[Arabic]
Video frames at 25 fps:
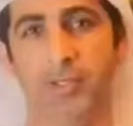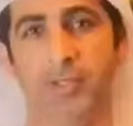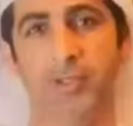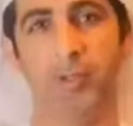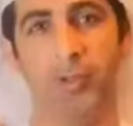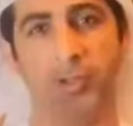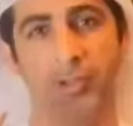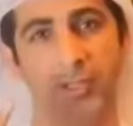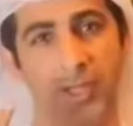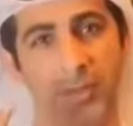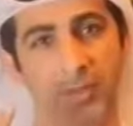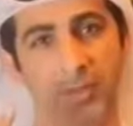
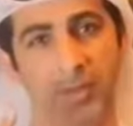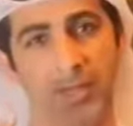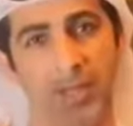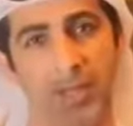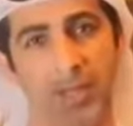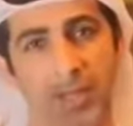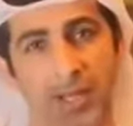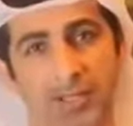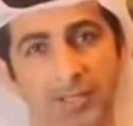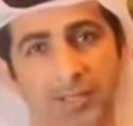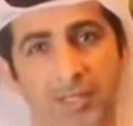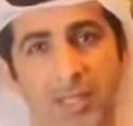الزوجين من
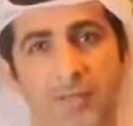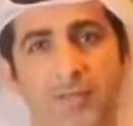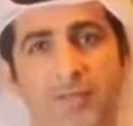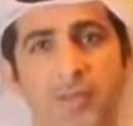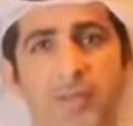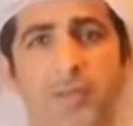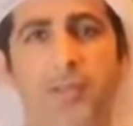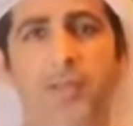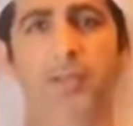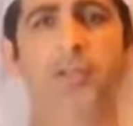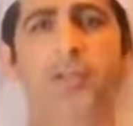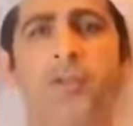
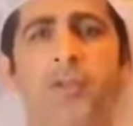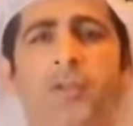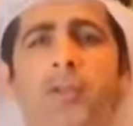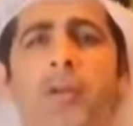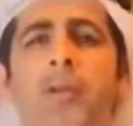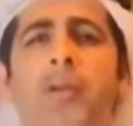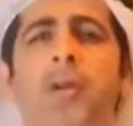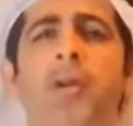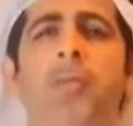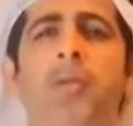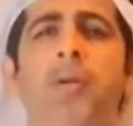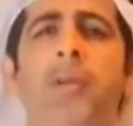العصافير يعيشون
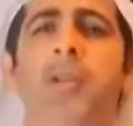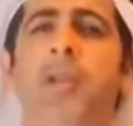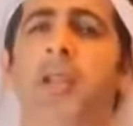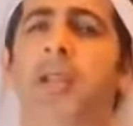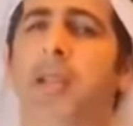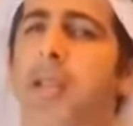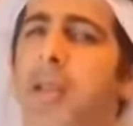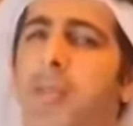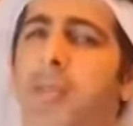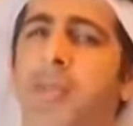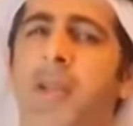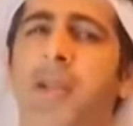العمر
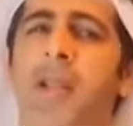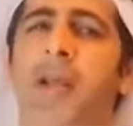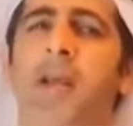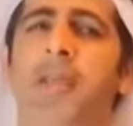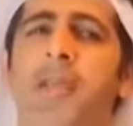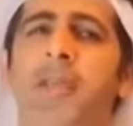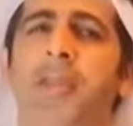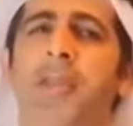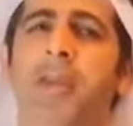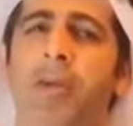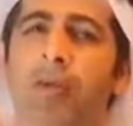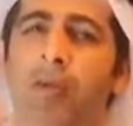كله بلا
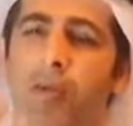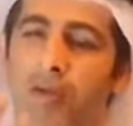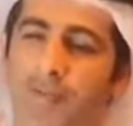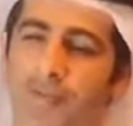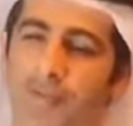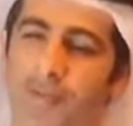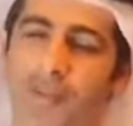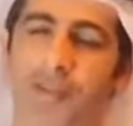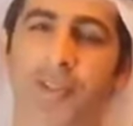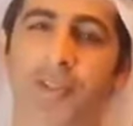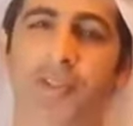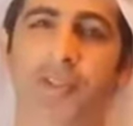ضيق
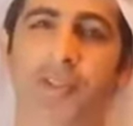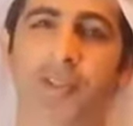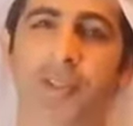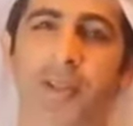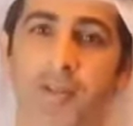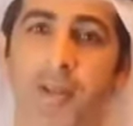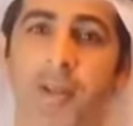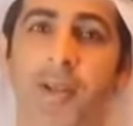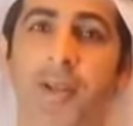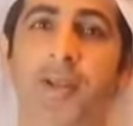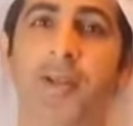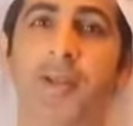وفي عشة
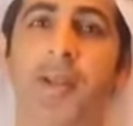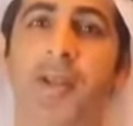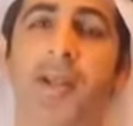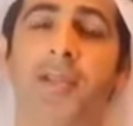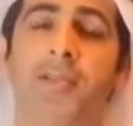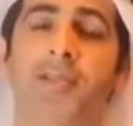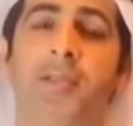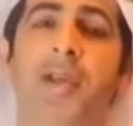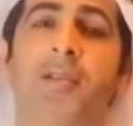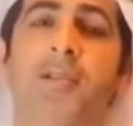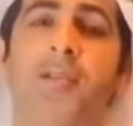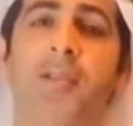فرق أن
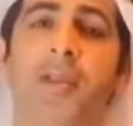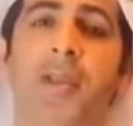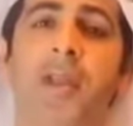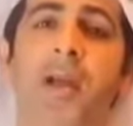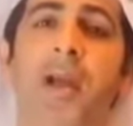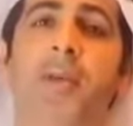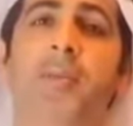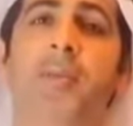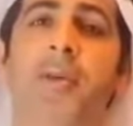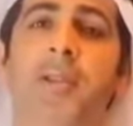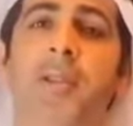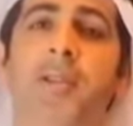
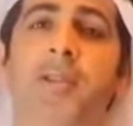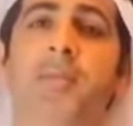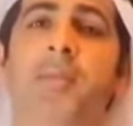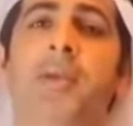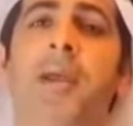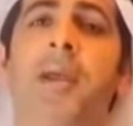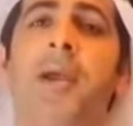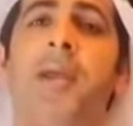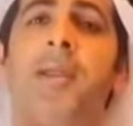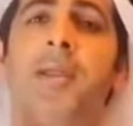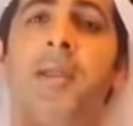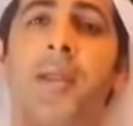العصافير آمنت
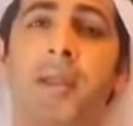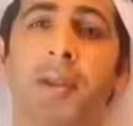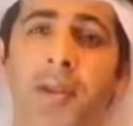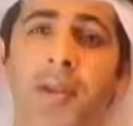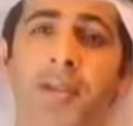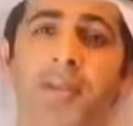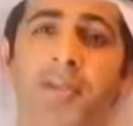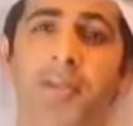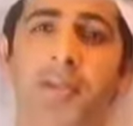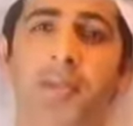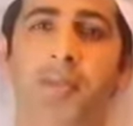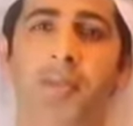بأن
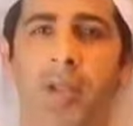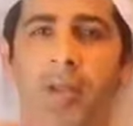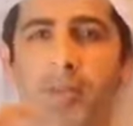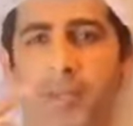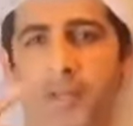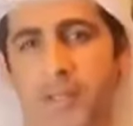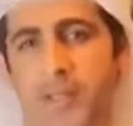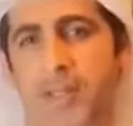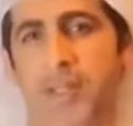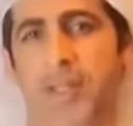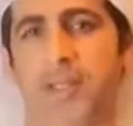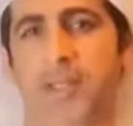الرزق مع
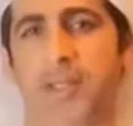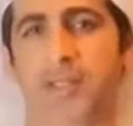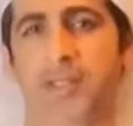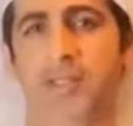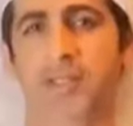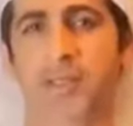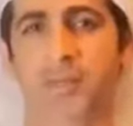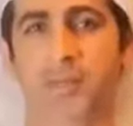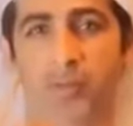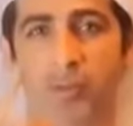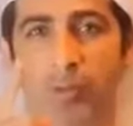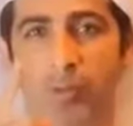مطلع كل
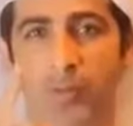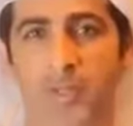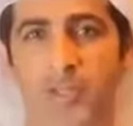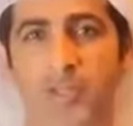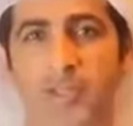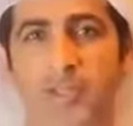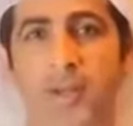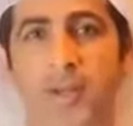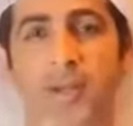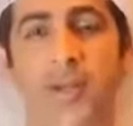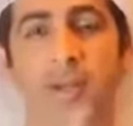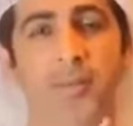شمس
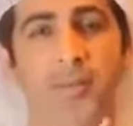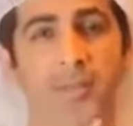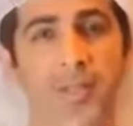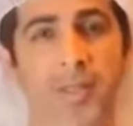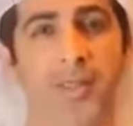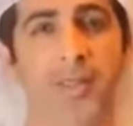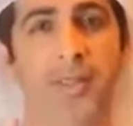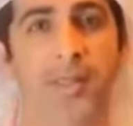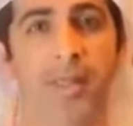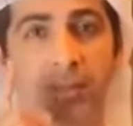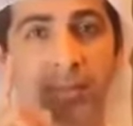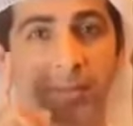والبشر لم
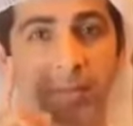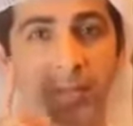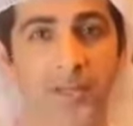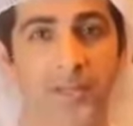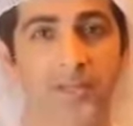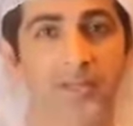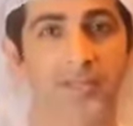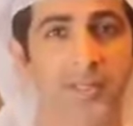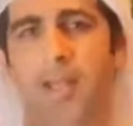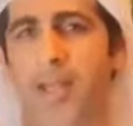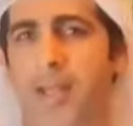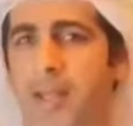ترضى
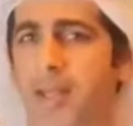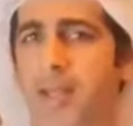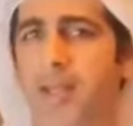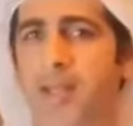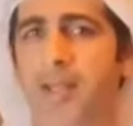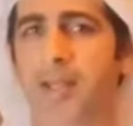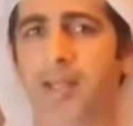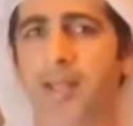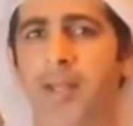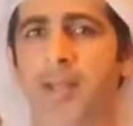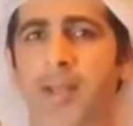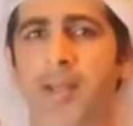برزق
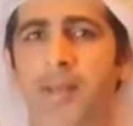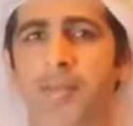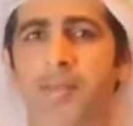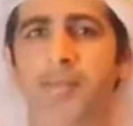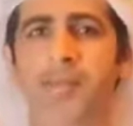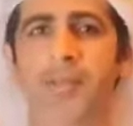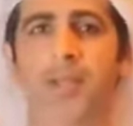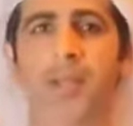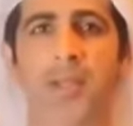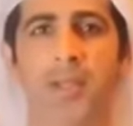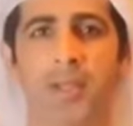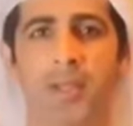أقل عن
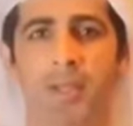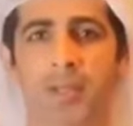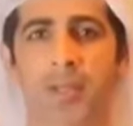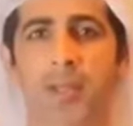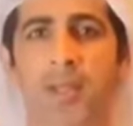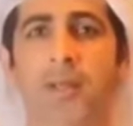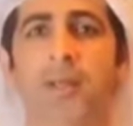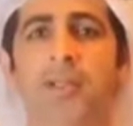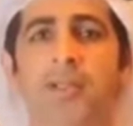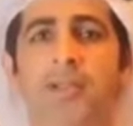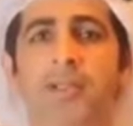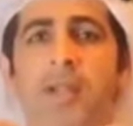الأمس
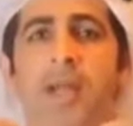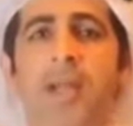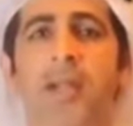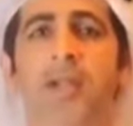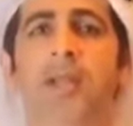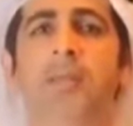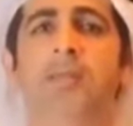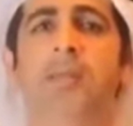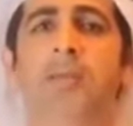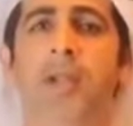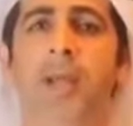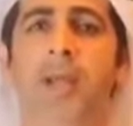يا ناس
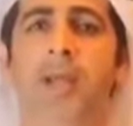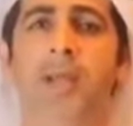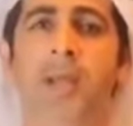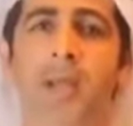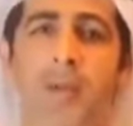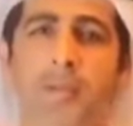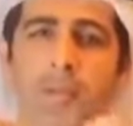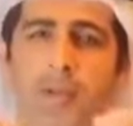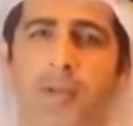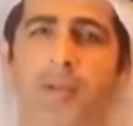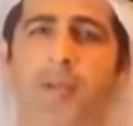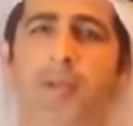تعلموا
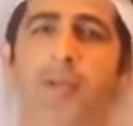الحياة من